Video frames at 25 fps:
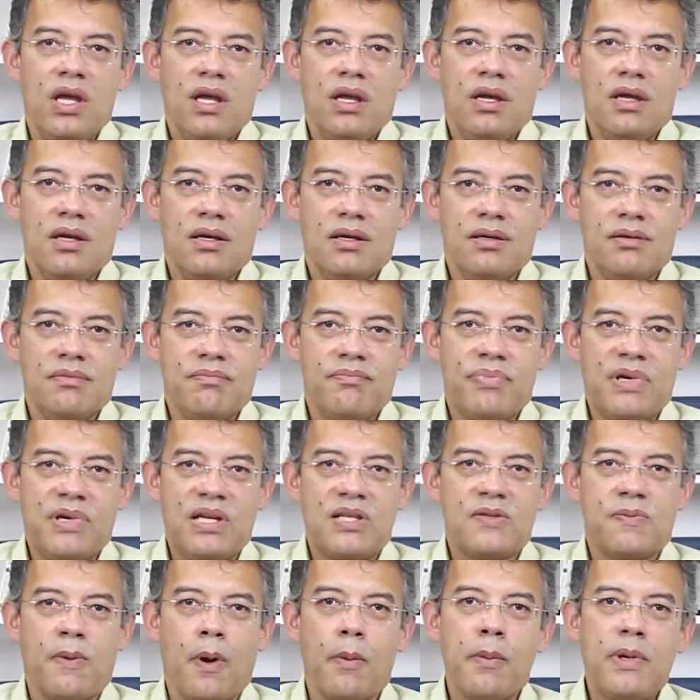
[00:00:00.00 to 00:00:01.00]
é,
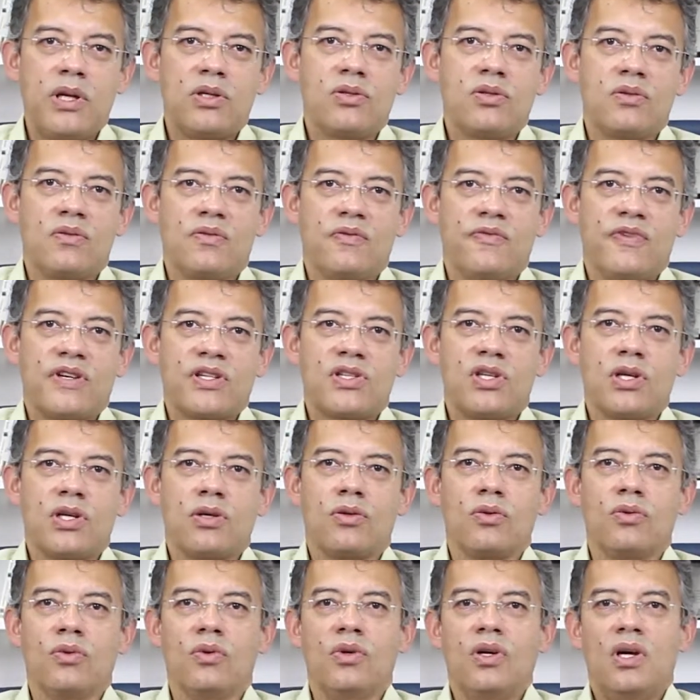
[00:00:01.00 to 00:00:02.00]
principalmente num
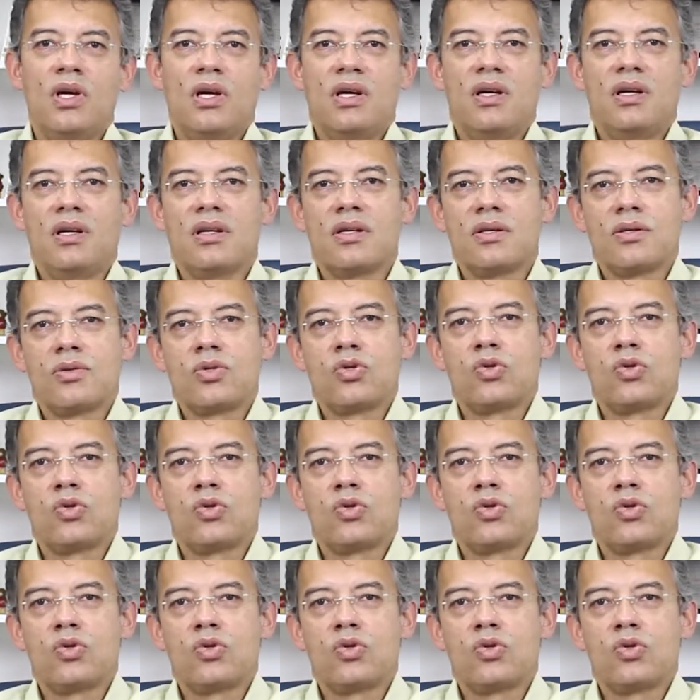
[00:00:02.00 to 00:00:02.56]
versículo é,